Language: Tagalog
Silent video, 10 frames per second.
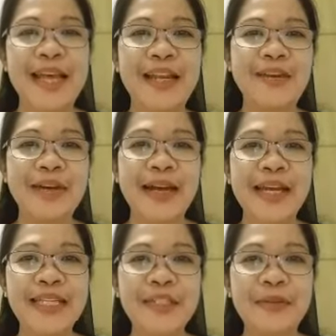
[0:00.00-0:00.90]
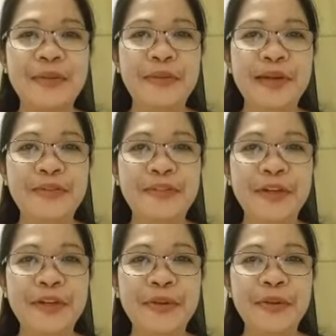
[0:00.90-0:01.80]
Hello guys, good
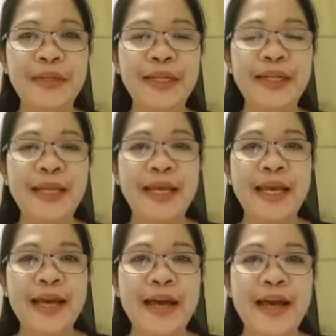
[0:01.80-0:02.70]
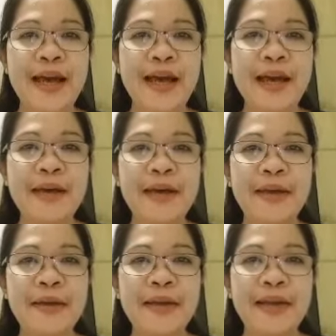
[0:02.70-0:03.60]
afternoon.
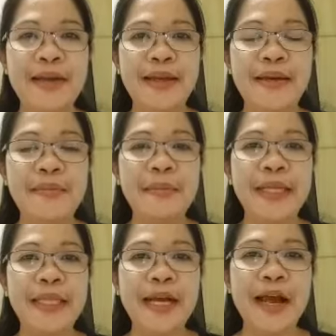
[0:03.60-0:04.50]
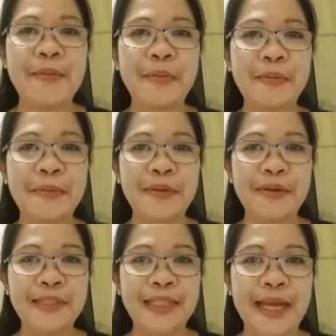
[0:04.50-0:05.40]
Uh, magandang hapon
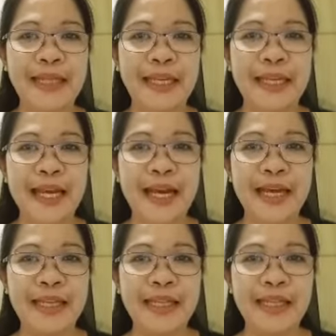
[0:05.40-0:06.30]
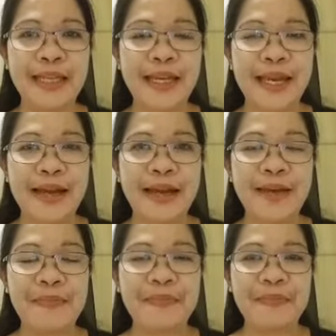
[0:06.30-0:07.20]
po sa ating lahat.
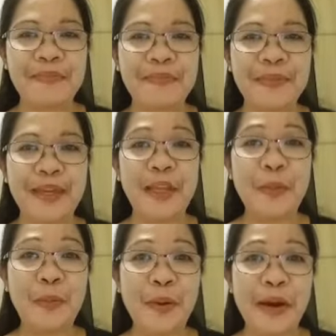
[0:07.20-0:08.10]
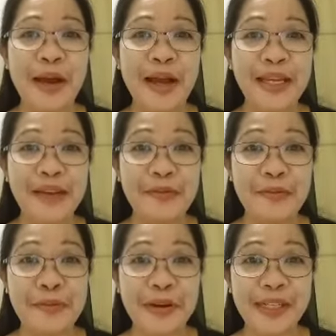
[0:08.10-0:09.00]
Uh, ito po ang aking
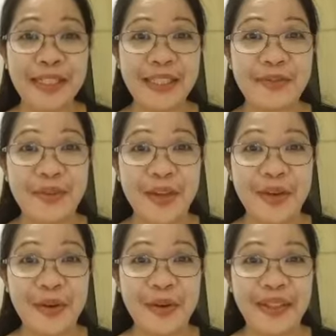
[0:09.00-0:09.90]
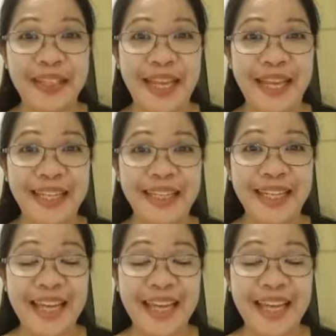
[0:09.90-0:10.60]
first video content